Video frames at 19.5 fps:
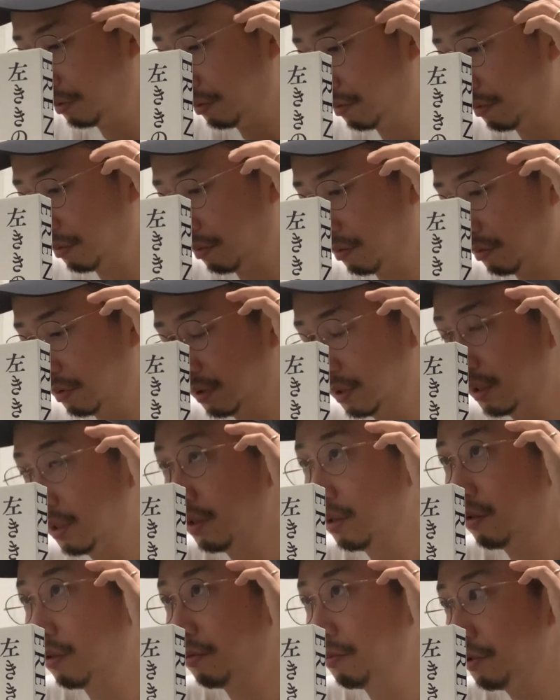と、
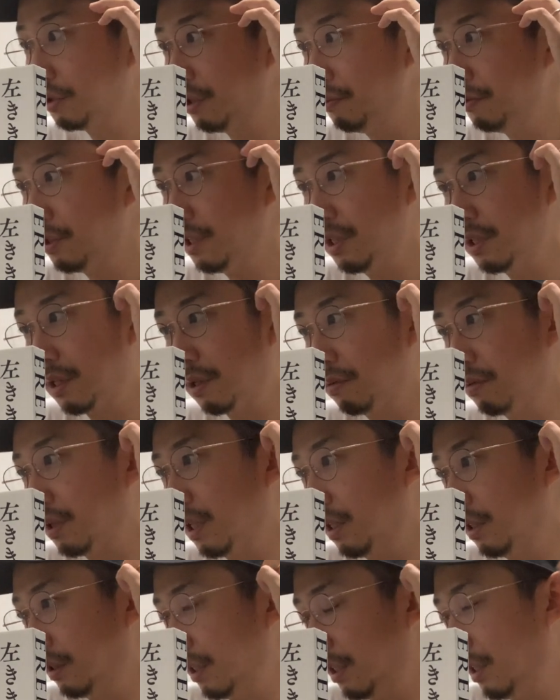表向きゼロ
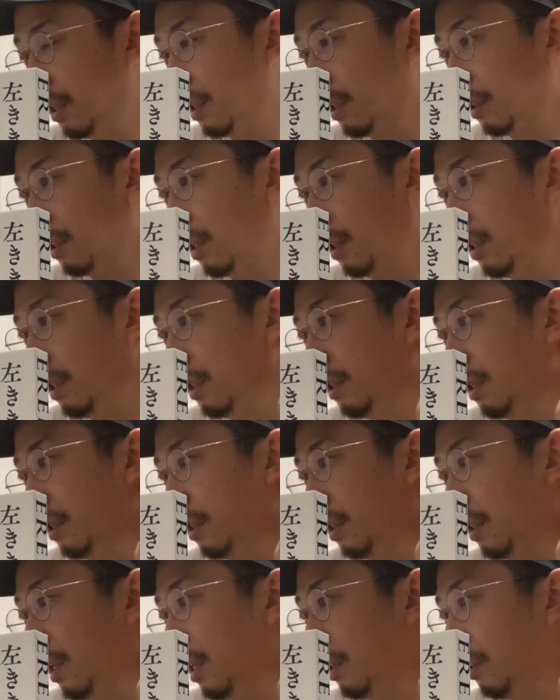感って言い方にして
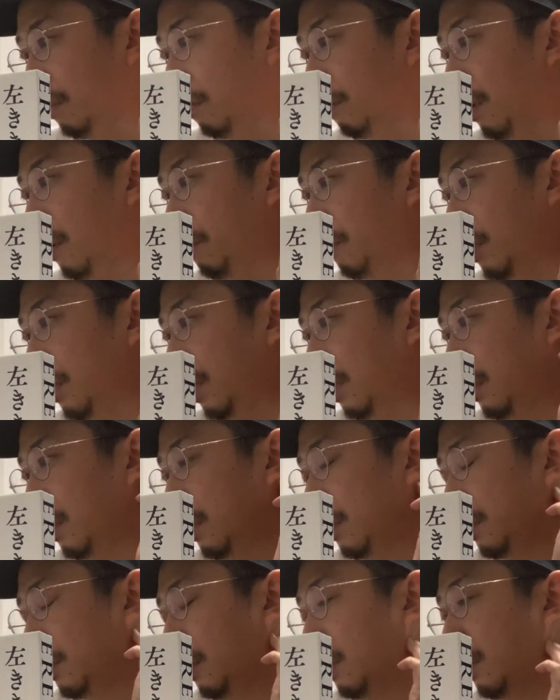て、内容はあんまり明か
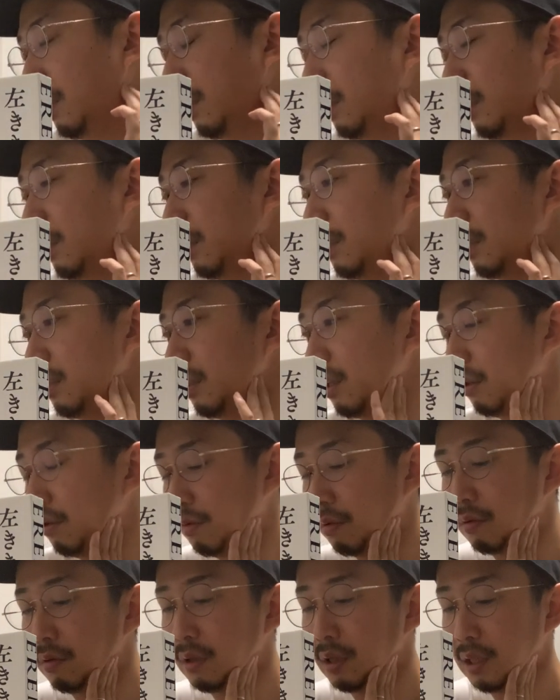してなかったんですけ
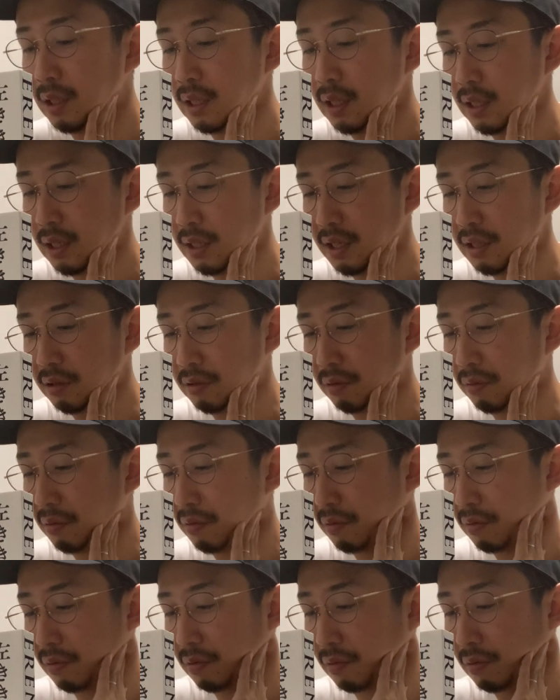ど、えっ
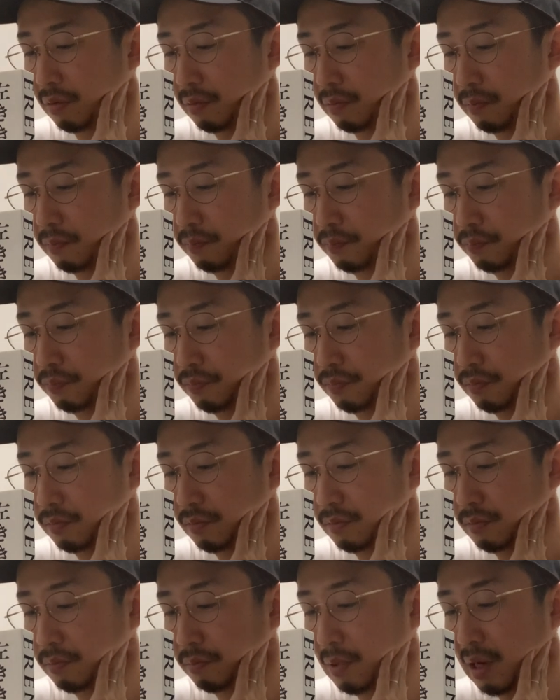と、
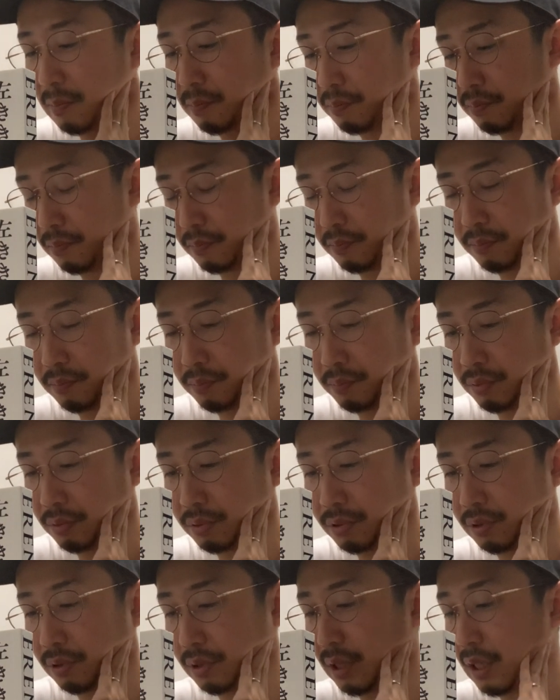まあ、
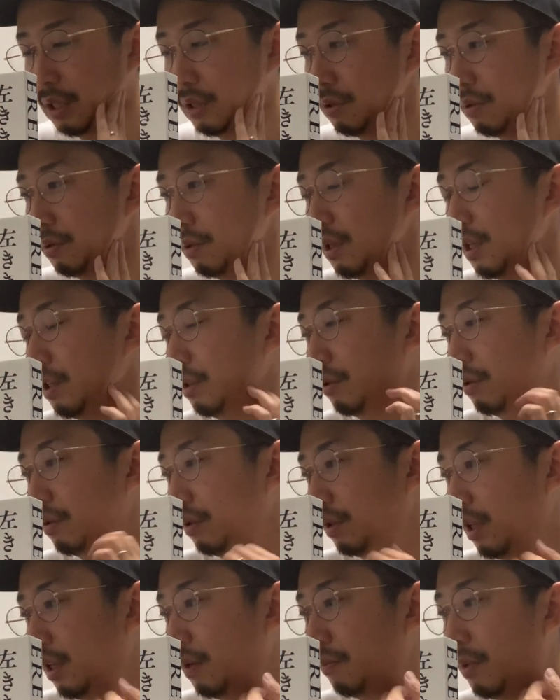ポスト最終回という
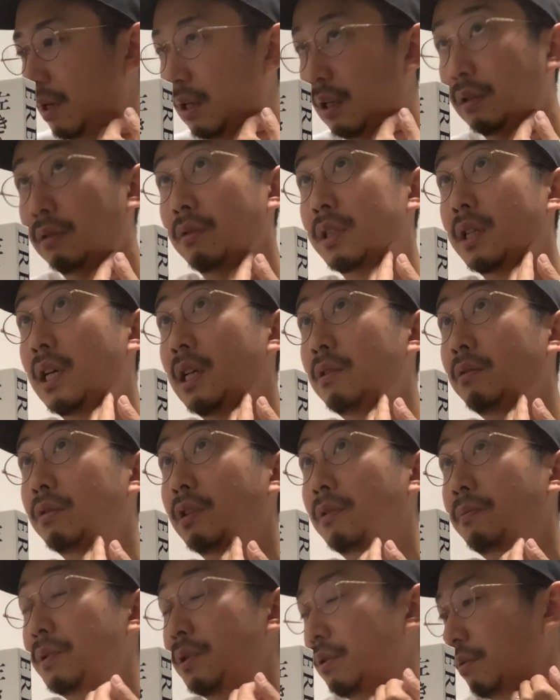か、まあ、あの、最後の
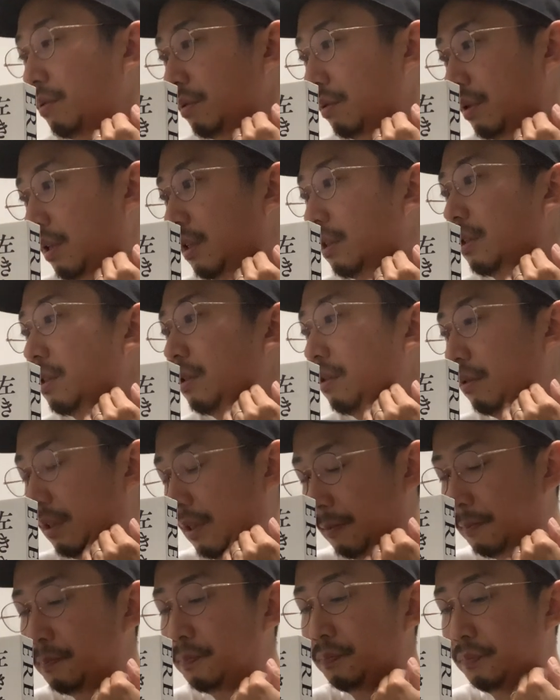エピソードなんですよ
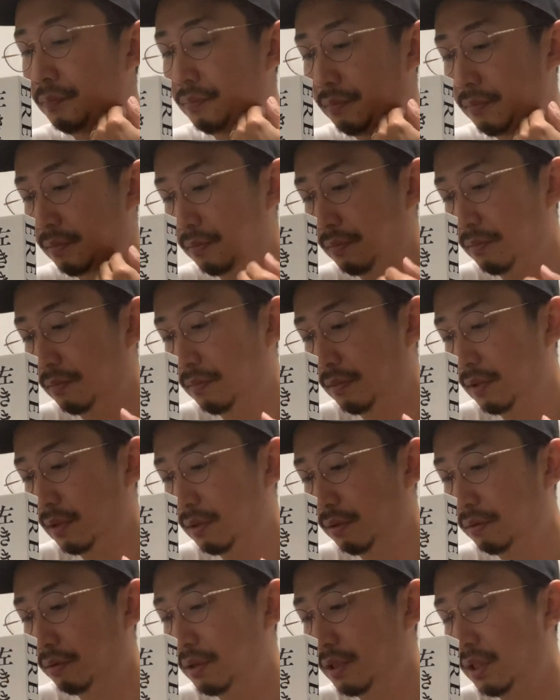ね。
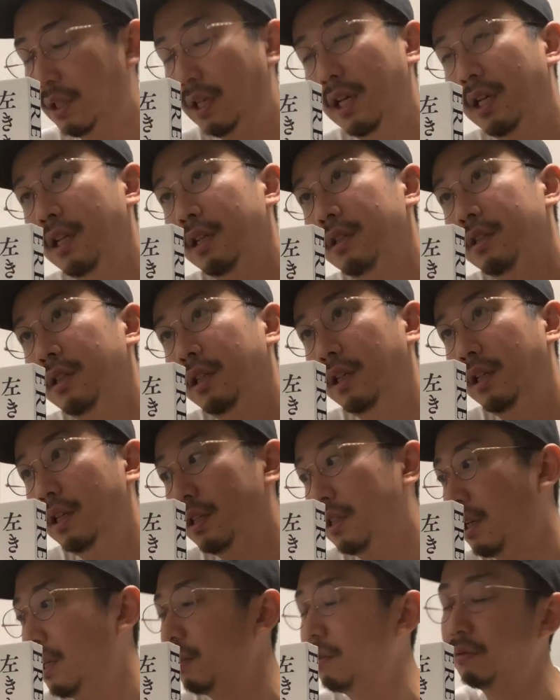その時系列的に
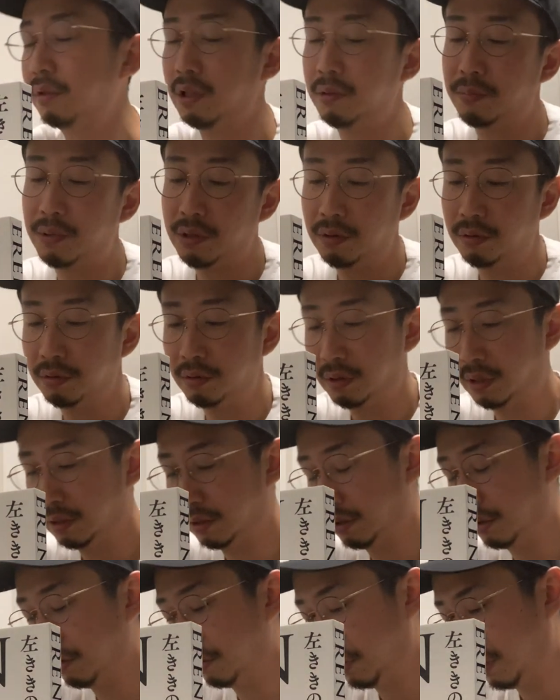最後のエピソードなん
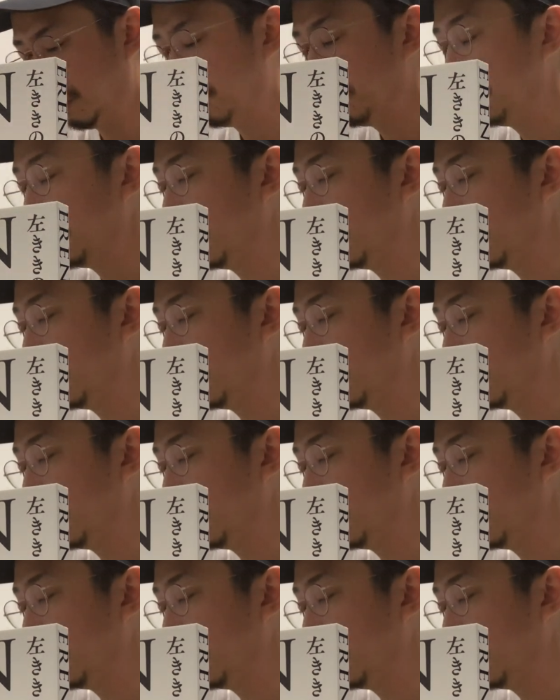ですよね。